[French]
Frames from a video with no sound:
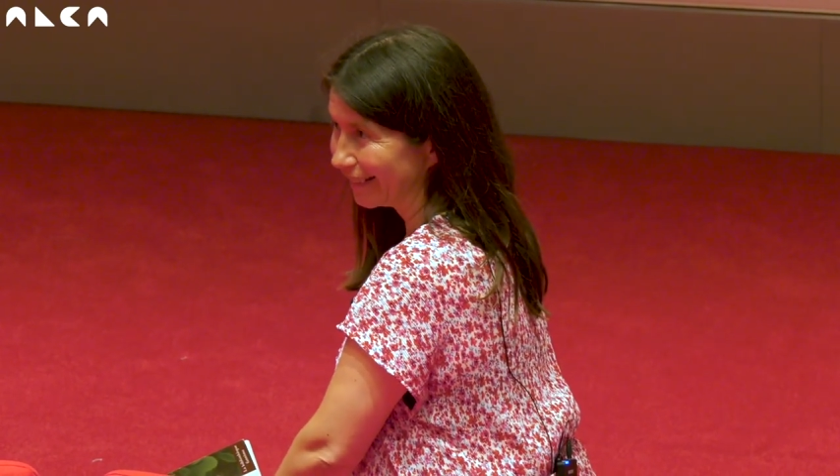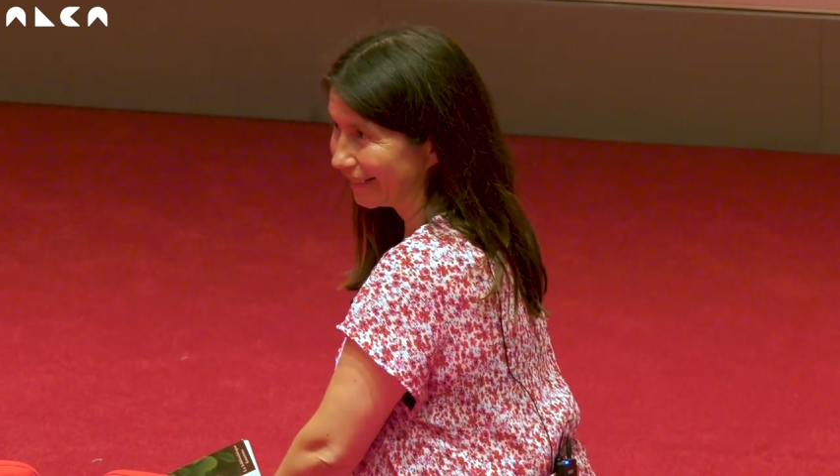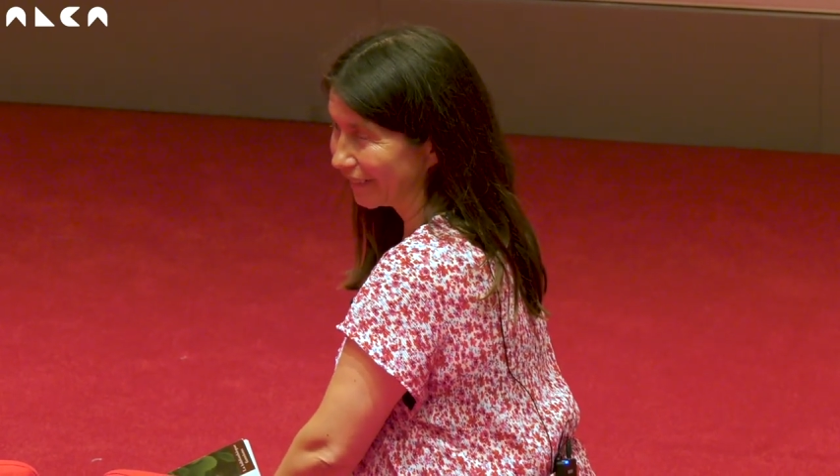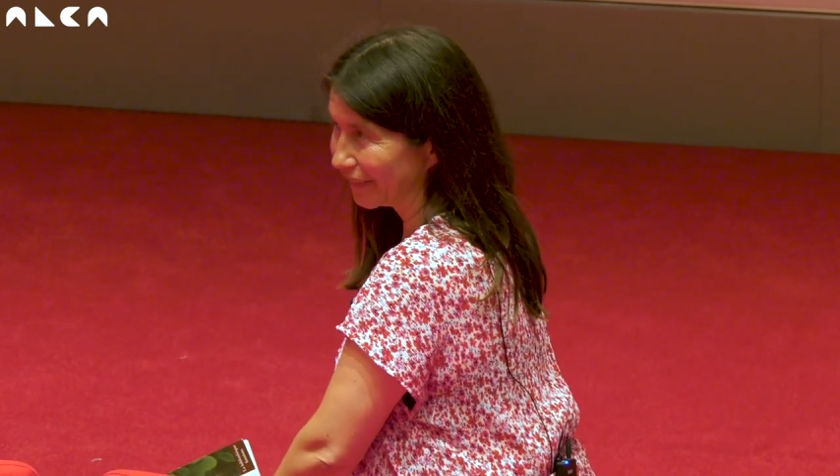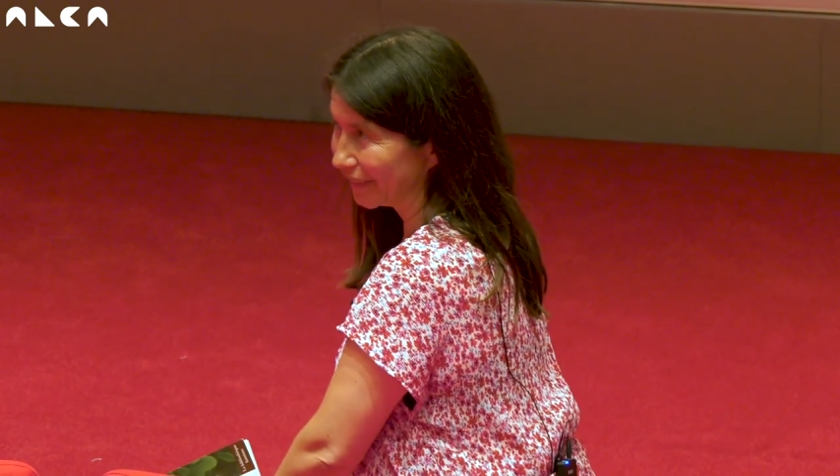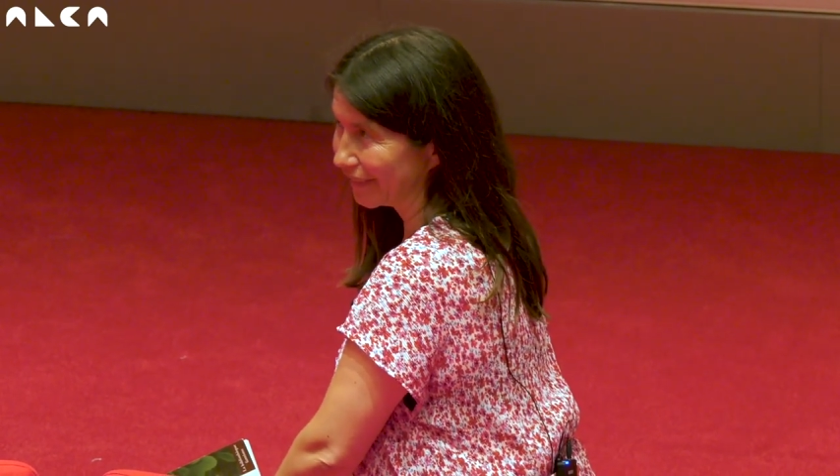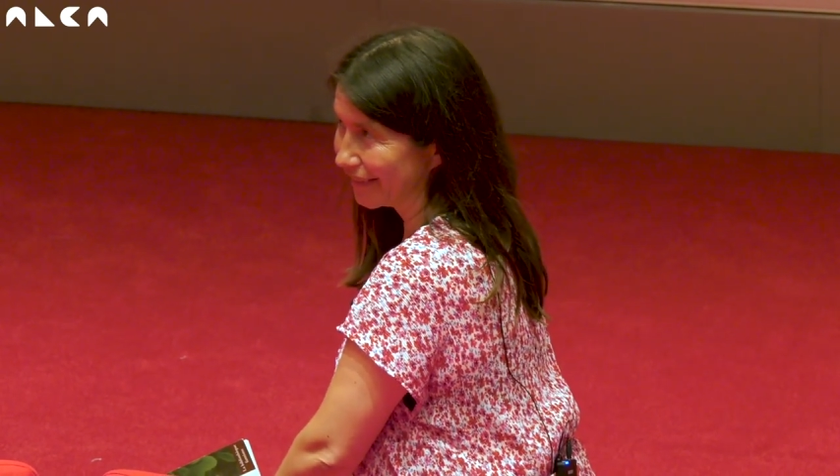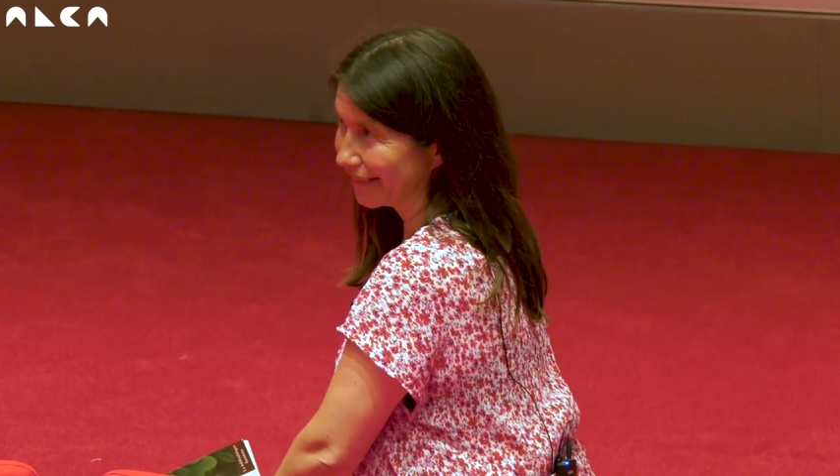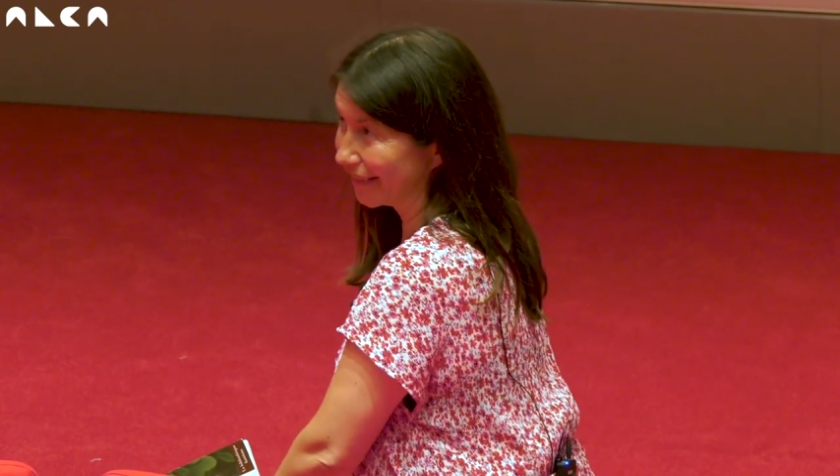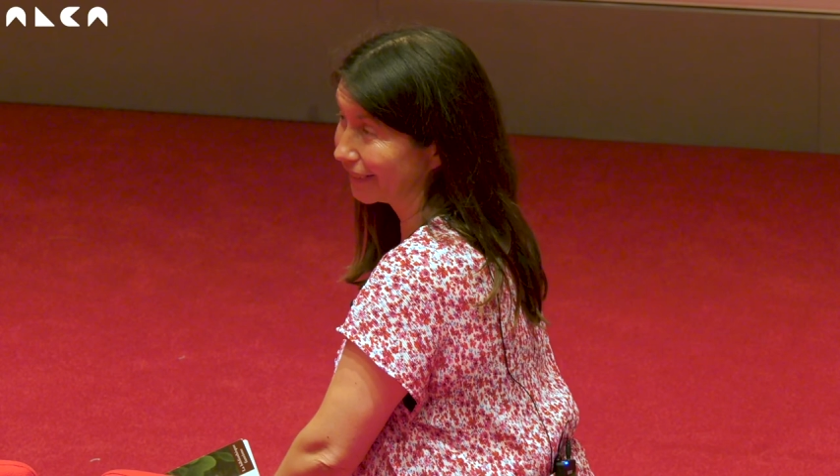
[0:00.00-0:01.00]
euh,
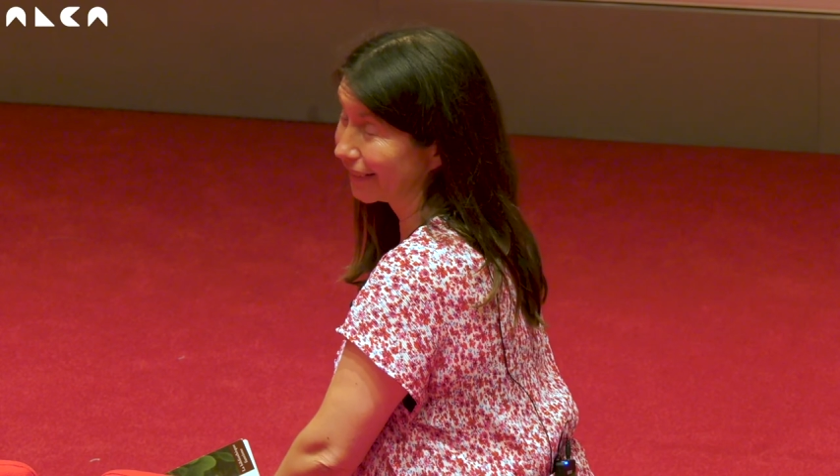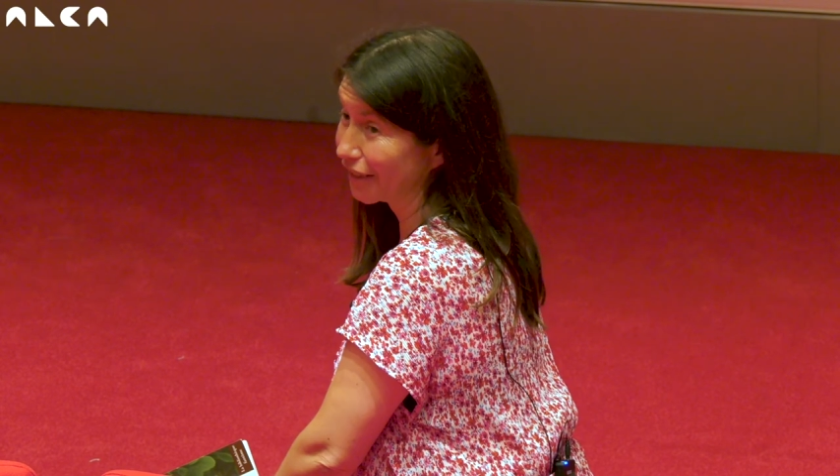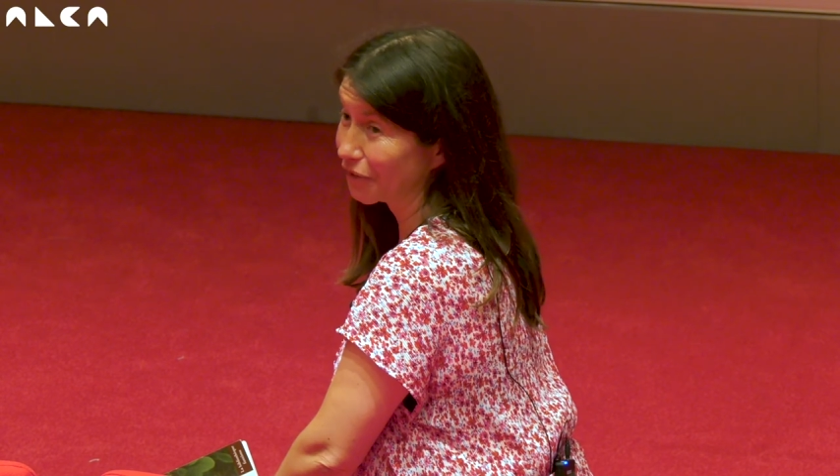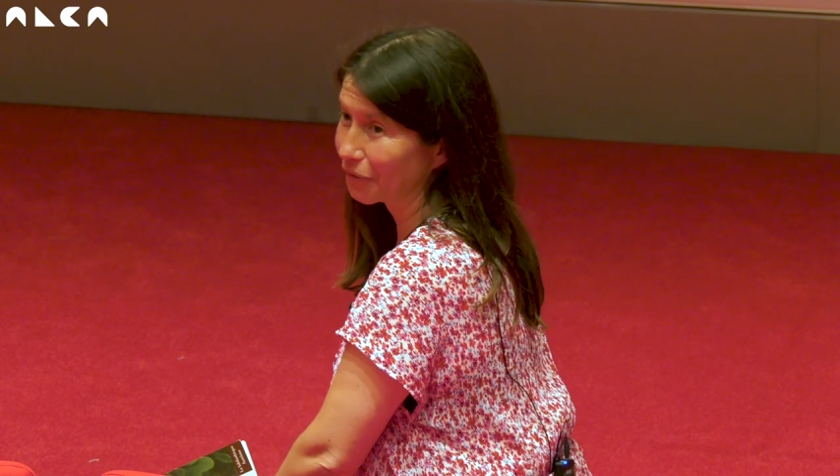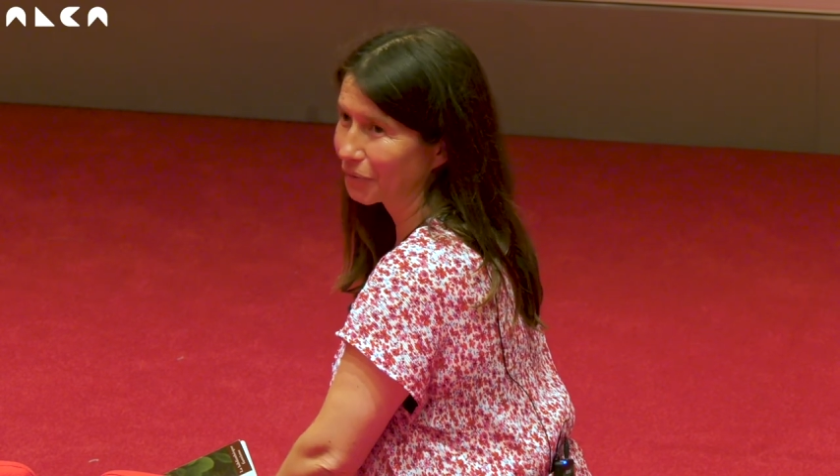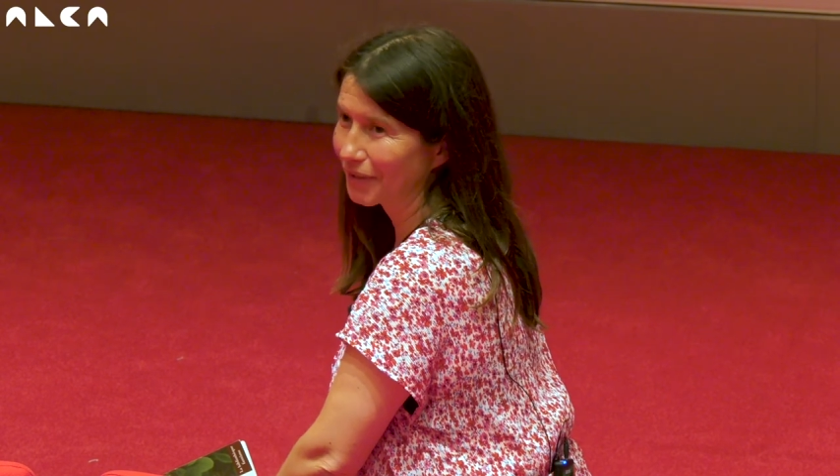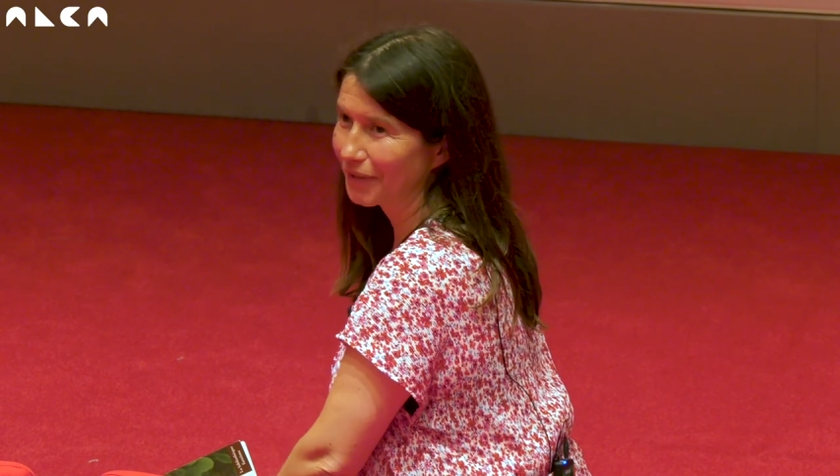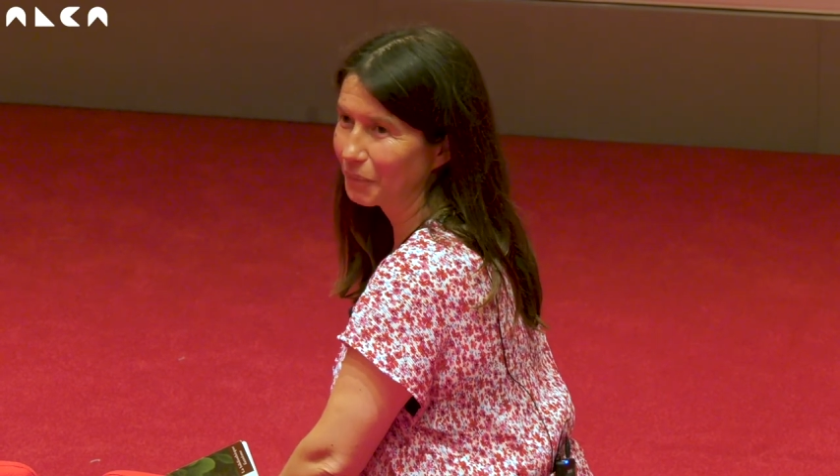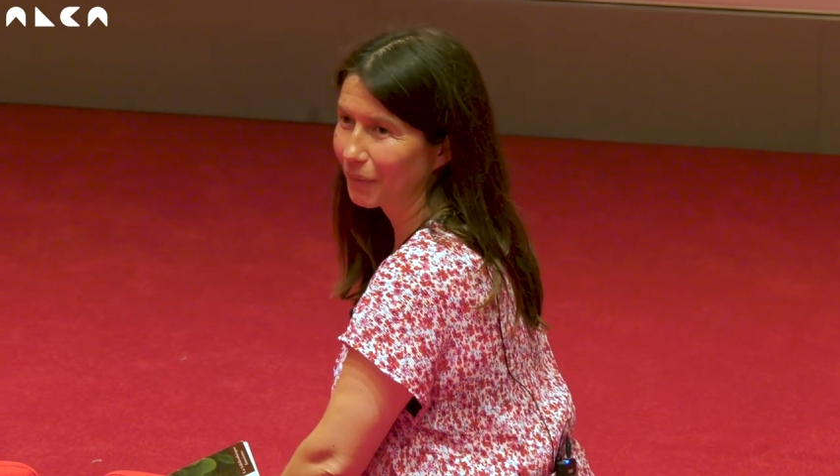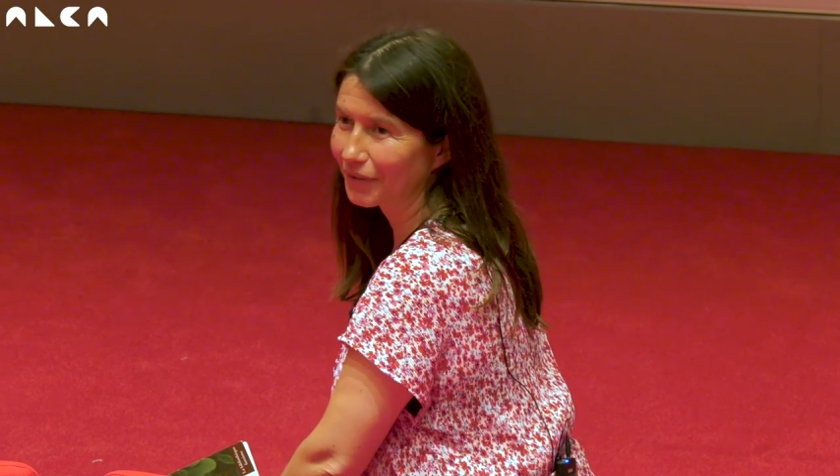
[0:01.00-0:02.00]
c'est intéressant
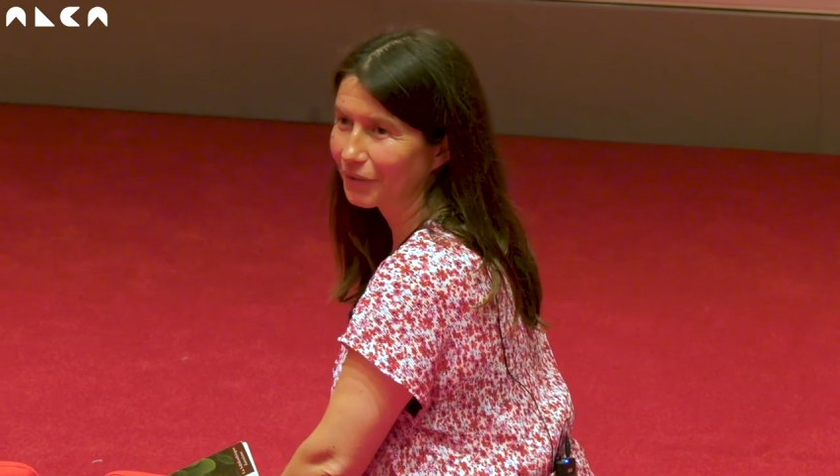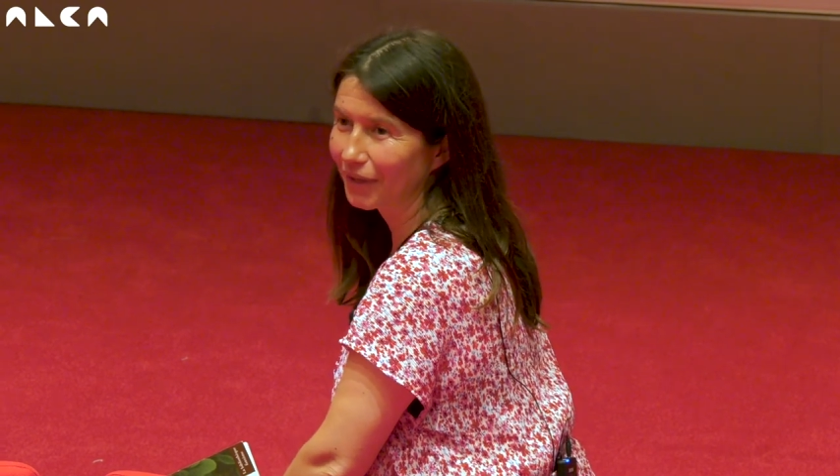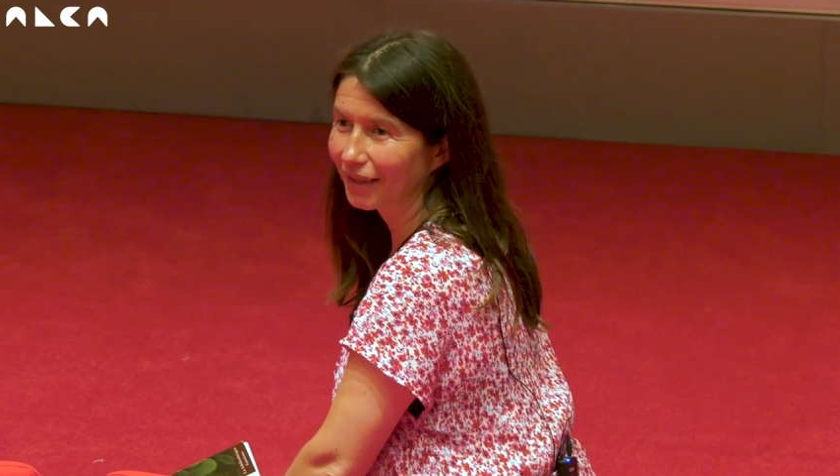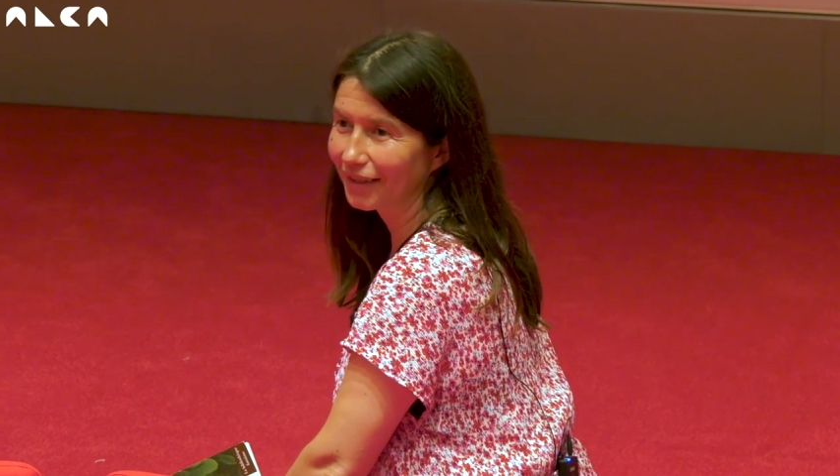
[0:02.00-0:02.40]
aussi parce que là,